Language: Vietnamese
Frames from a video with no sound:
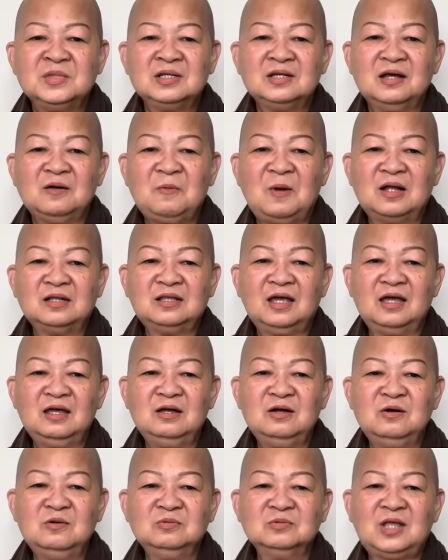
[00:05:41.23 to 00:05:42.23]
các bạn thấy
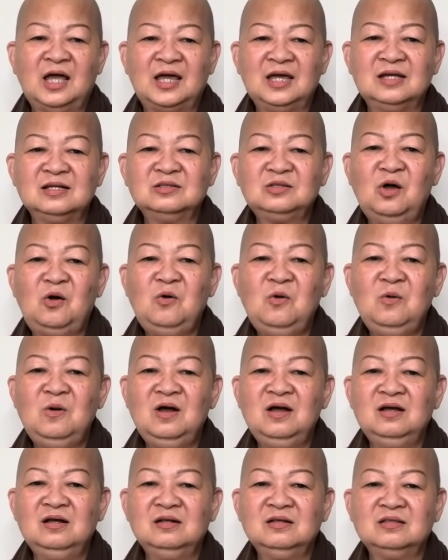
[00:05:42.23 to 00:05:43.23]
không, thầy tu
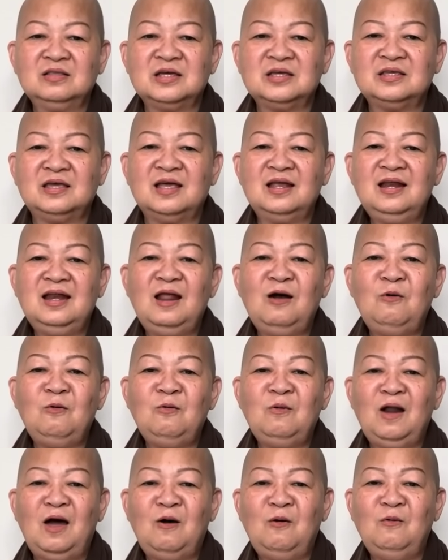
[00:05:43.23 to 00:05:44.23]
á, thì chỉ
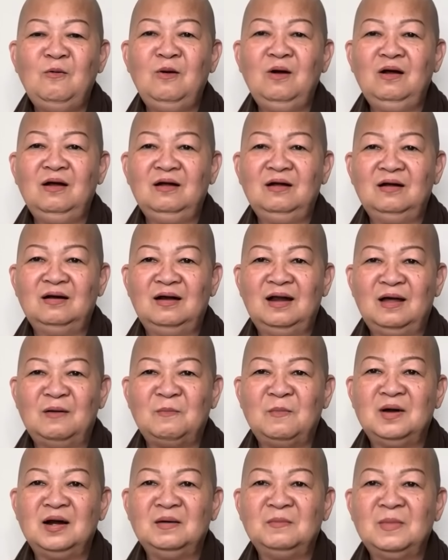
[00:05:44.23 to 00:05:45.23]
lâu lâu á, là
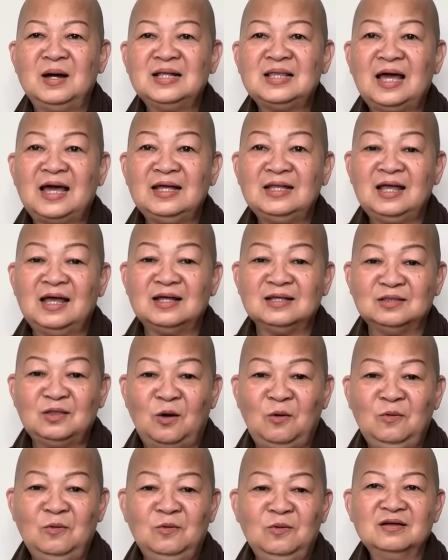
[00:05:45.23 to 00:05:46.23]
mình mới thấy thầy
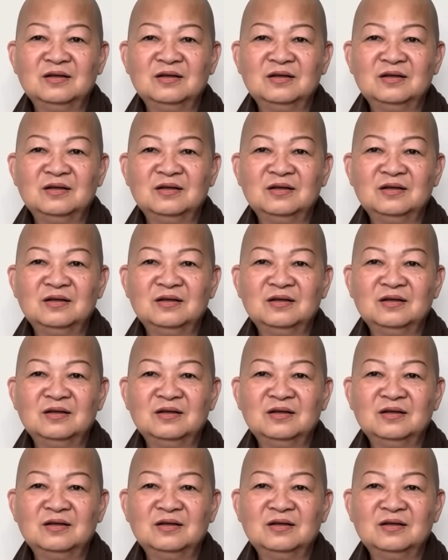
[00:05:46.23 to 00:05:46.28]
tu.